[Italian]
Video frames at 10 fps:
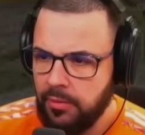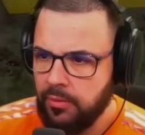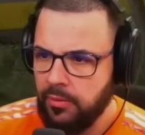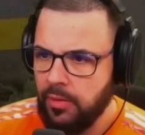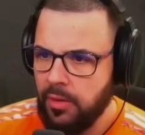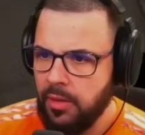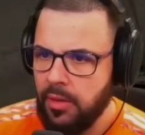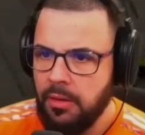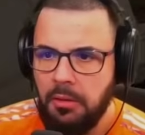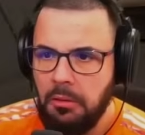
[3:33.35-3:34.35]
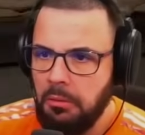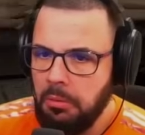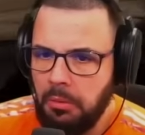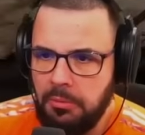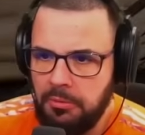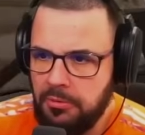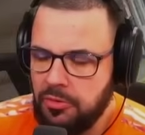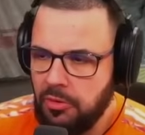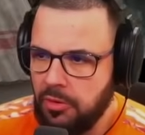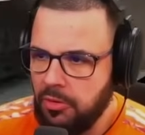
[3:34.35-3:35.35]
Sì. Io Lui usa so
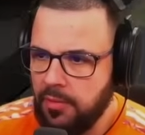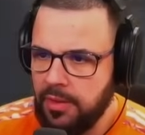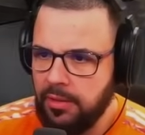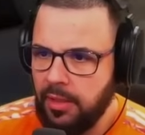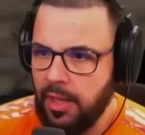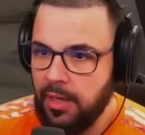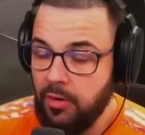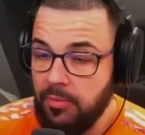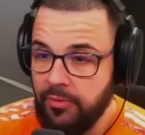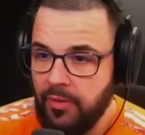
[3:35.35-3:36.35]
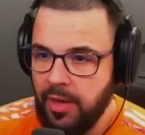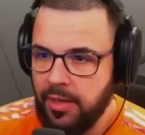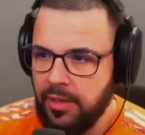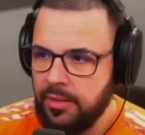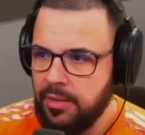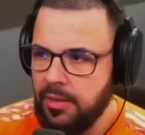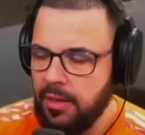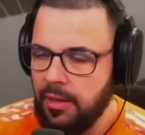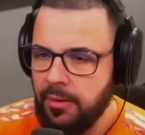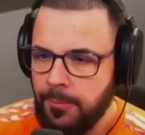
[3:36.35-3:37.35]
finca. Dove entrare, come fare, che
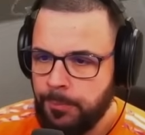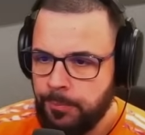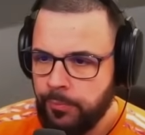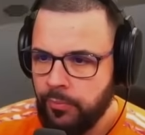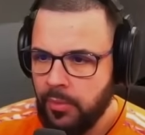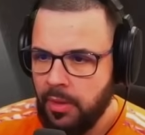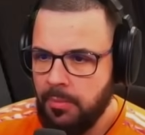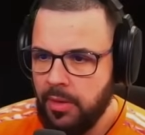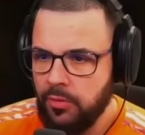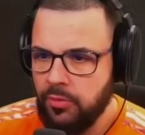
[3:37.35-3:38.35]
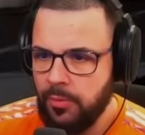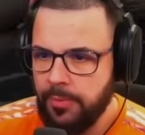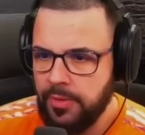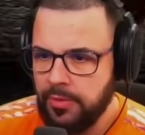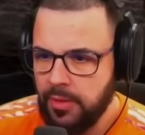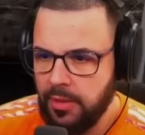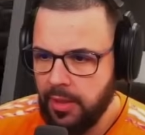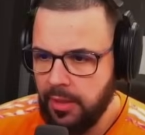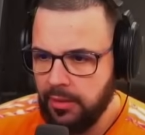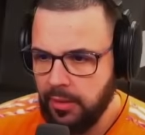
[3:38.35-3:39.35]
dire. Beh, io sto presso agli
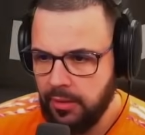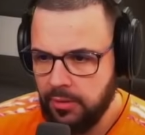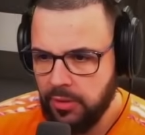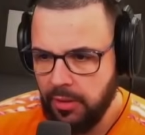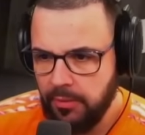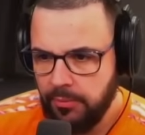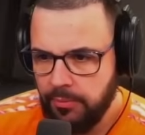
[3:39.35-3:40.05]
altri. Cioè.